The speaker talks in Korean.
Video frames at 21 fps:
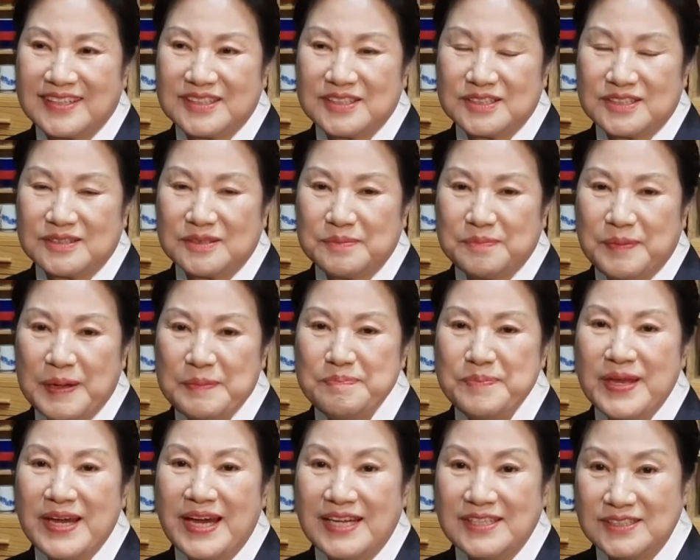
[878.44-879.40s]
그
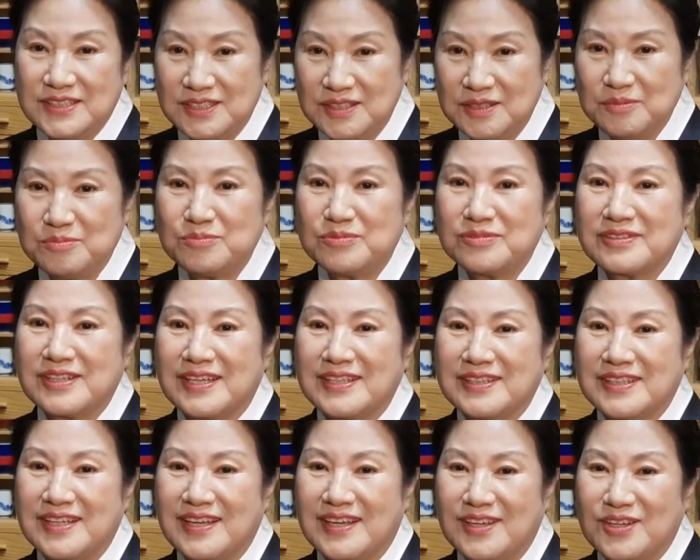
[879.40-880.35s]
판매하시는
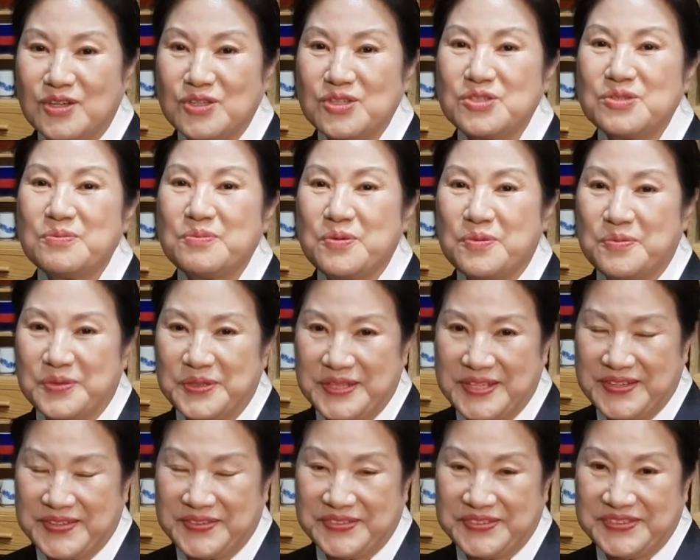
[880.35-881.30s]
분한테 여쭤보면
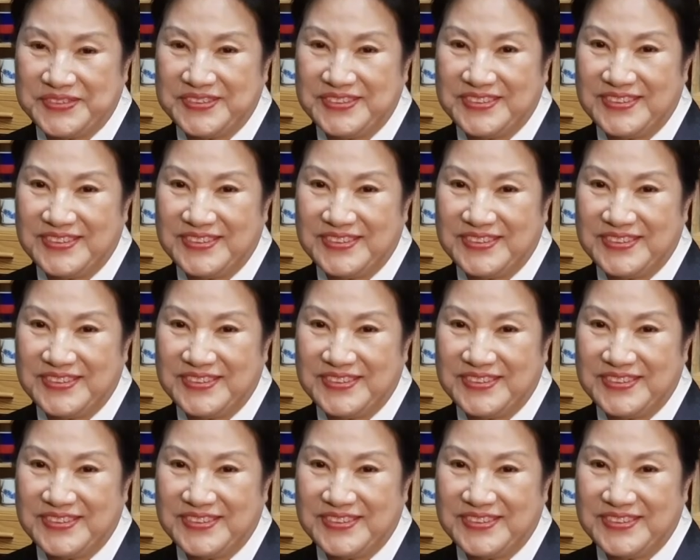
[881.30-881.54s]
되거든요.